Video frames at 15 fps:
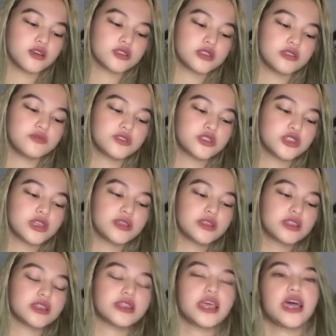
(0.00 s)
kasi
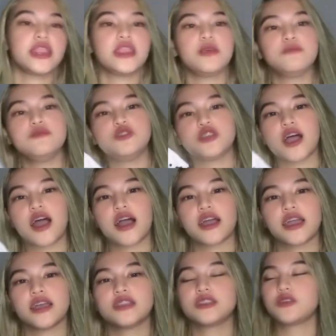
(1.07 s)
street denim
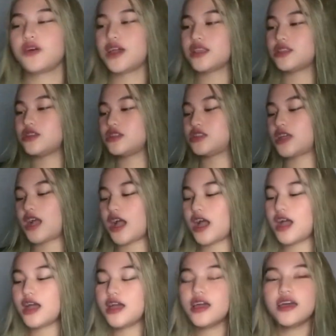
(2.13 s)
jacket. So, ito siya.